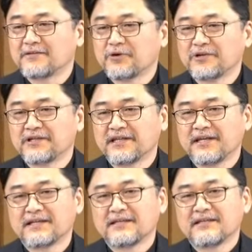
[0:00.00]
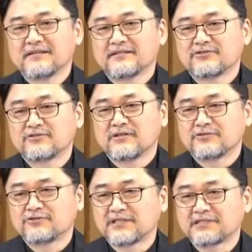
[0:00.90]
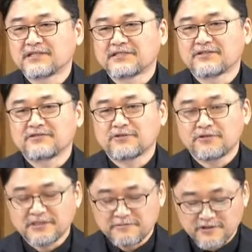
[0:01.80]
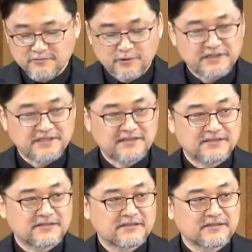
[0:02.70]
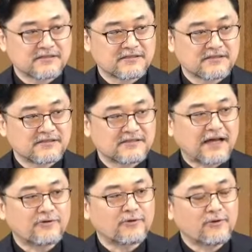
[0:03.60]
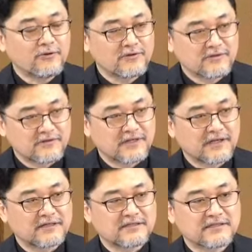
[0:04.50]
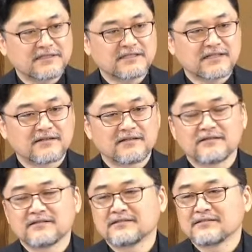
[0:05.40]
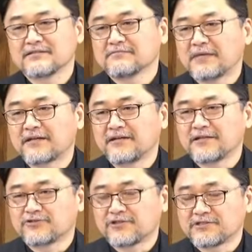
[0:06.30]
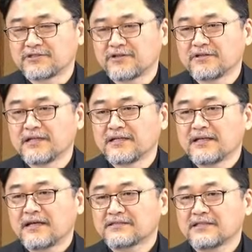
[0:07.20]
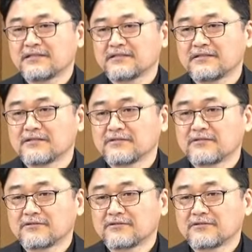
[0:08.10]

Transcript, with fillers: 모이는데 어, 주최 측에서 우리 선교사님들과 목회자들은 따로 이렇게 식사 자리를 마련해 주었어요. 학생들은